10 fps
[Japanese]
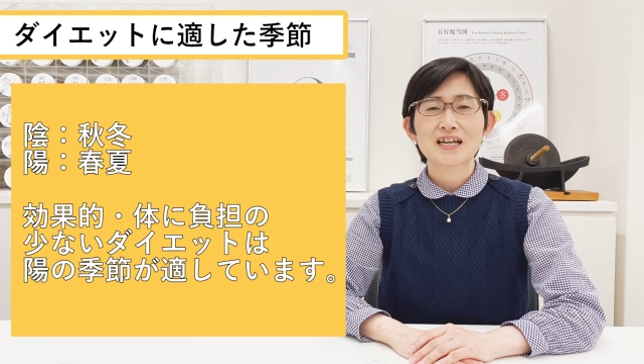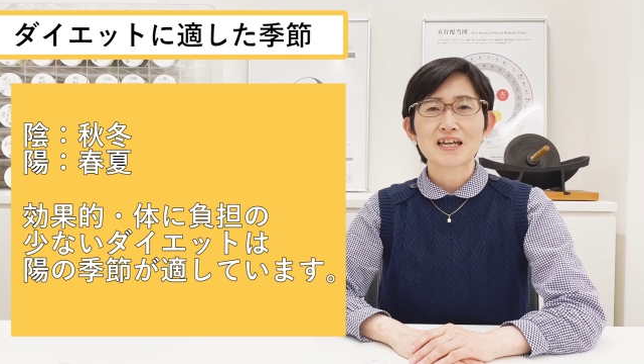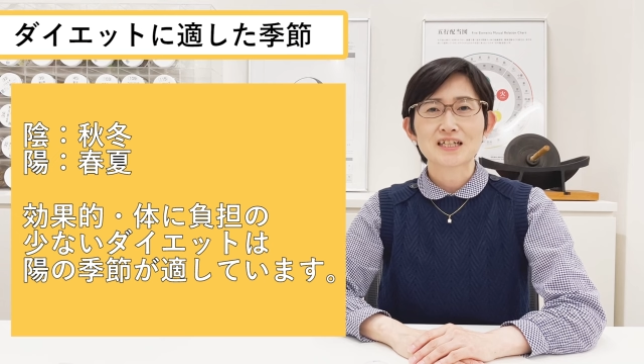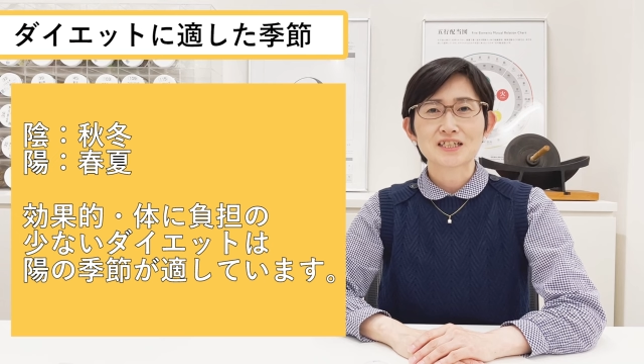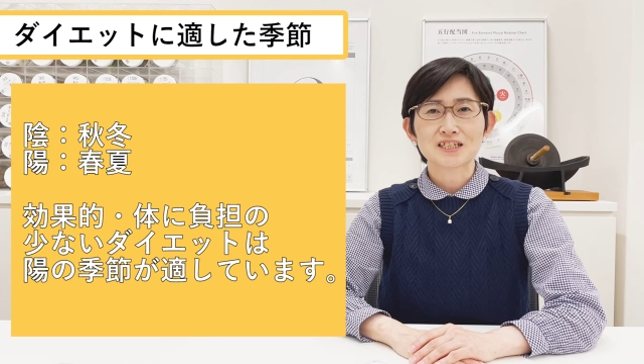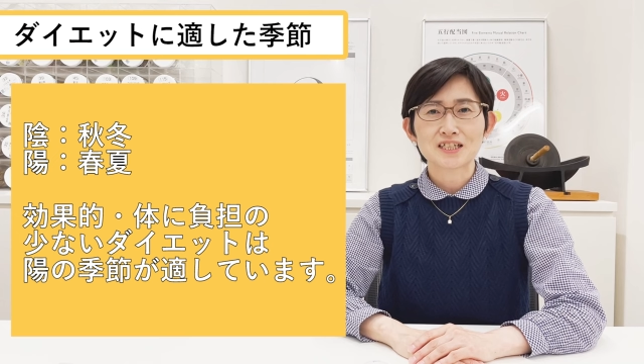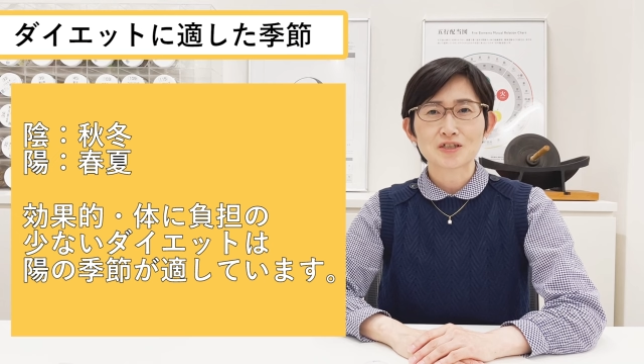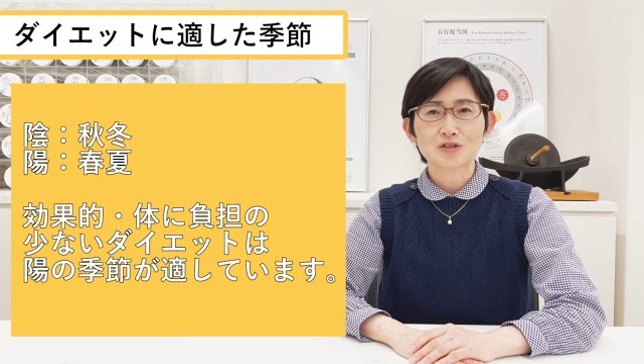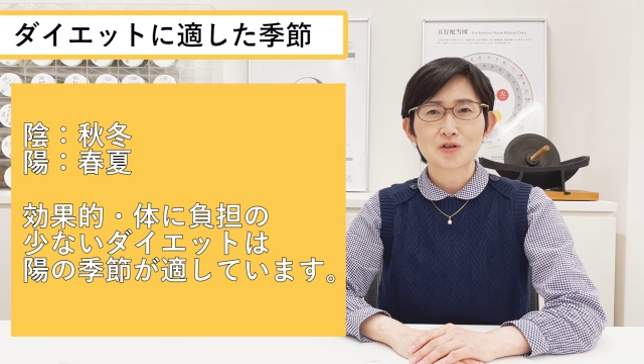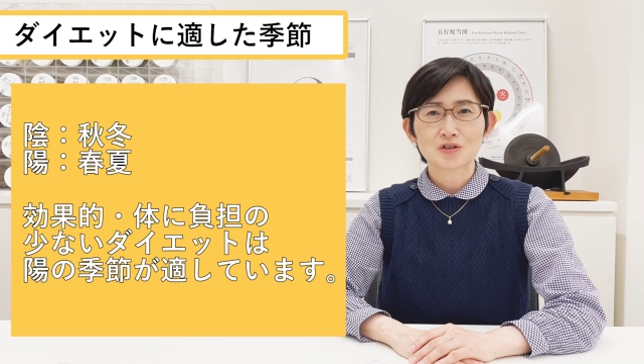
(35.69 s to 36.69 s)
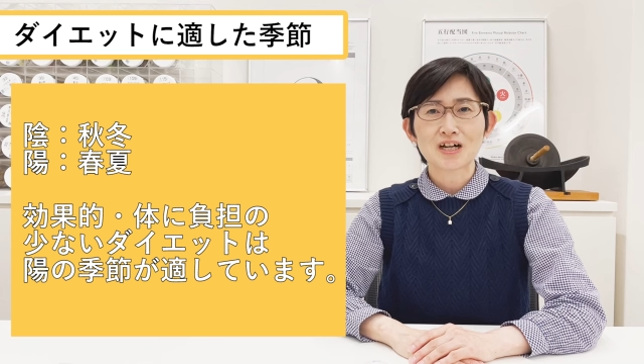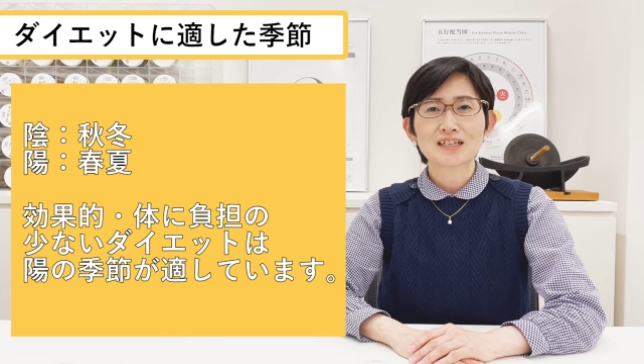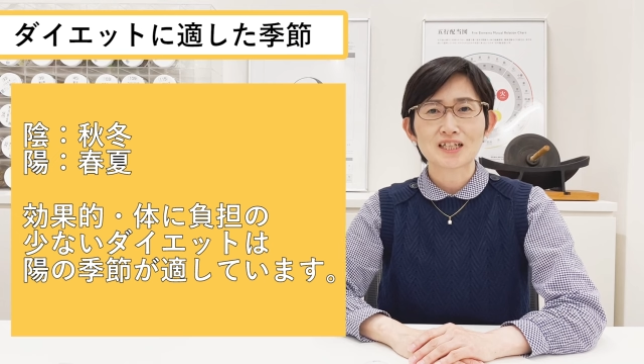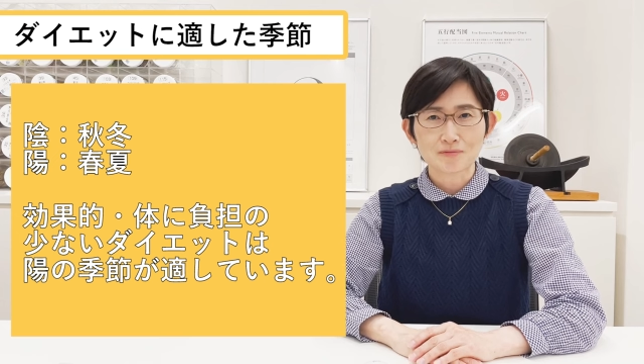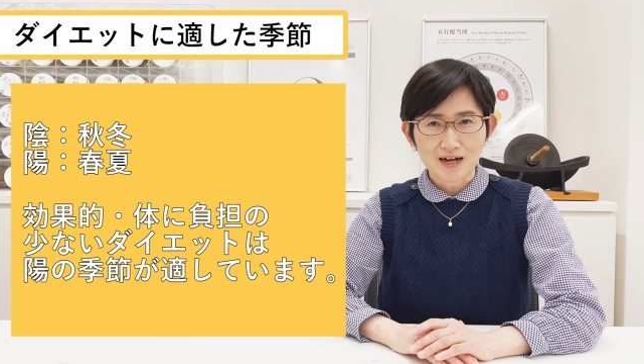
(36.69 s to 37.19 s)
え実施することが
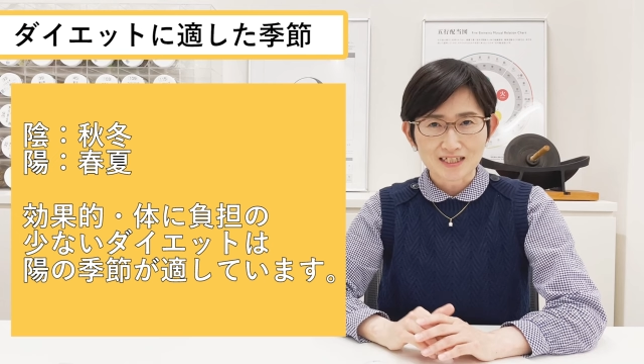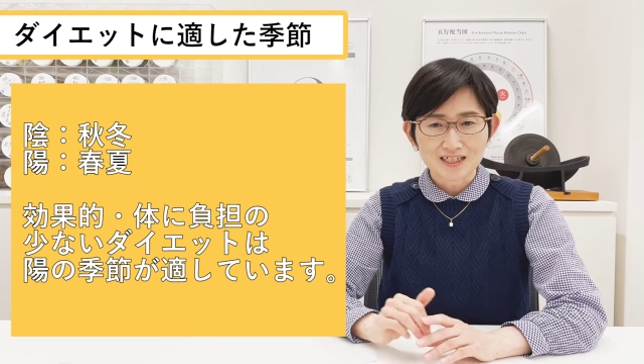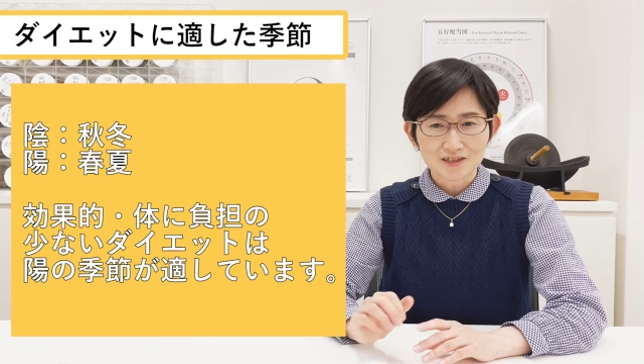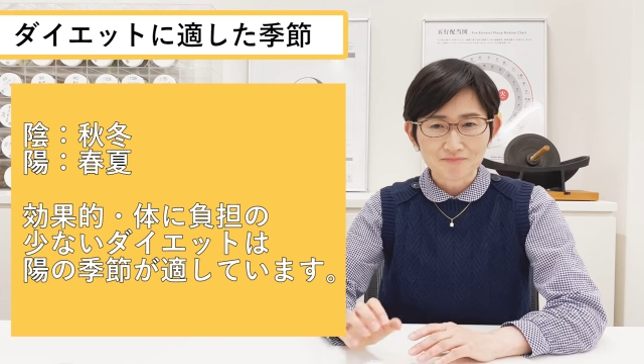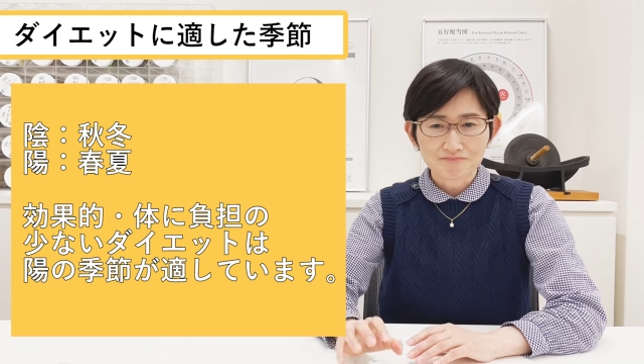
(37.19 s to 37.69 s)
できます